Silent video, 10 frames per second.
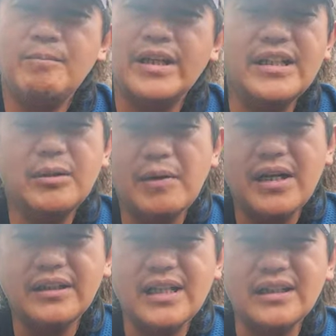Anya ti
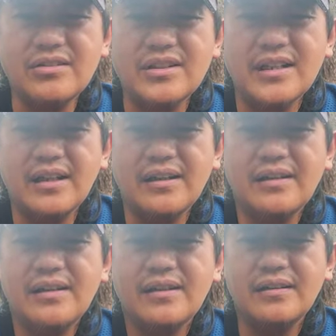pangkitaan ta jay. ay.
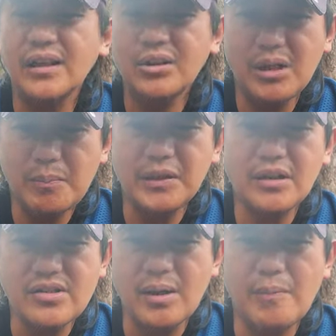Dahil
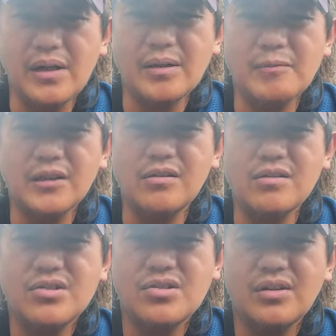tinapintas nga panggap iti
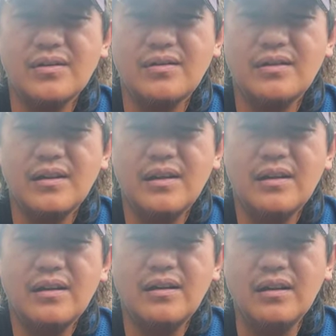Diyos.
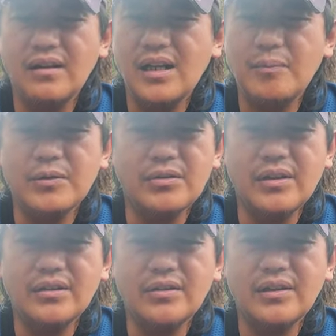Laglagi pa nyo
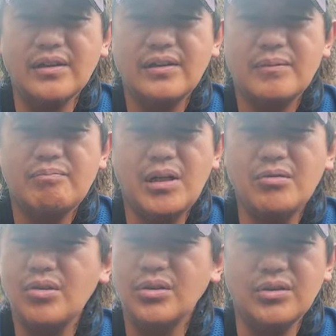dahito eh.
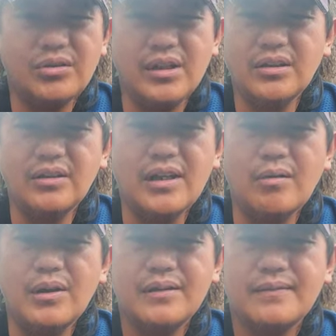Panunot nyo dahito eh
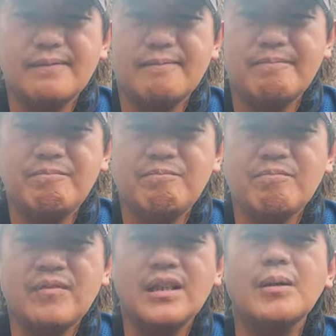kadwa.
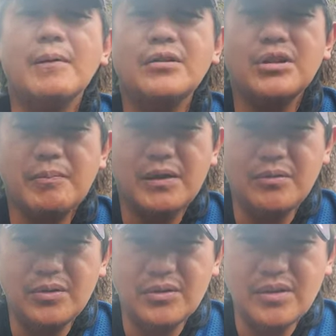Ipanyo ti
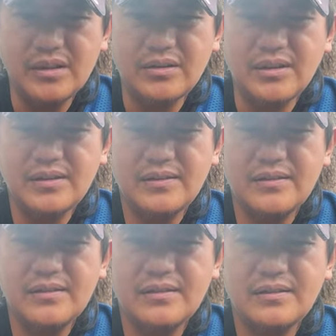panunot nyo dahito eh.
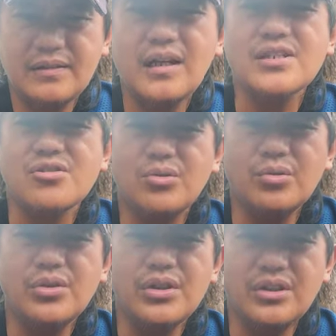
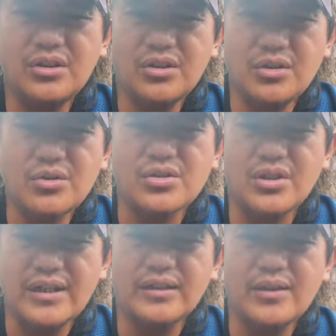Kastoy iti Diyos
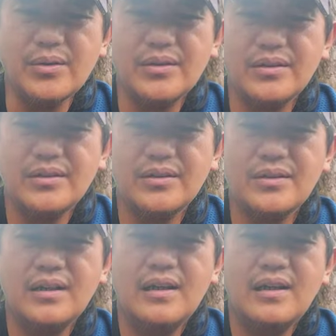kada tayo.
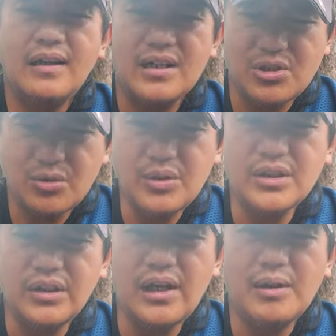
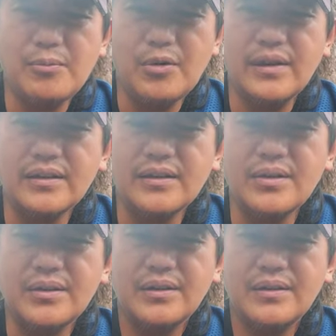Kastoy iti apo kada
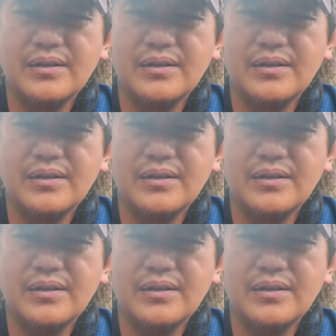tayo.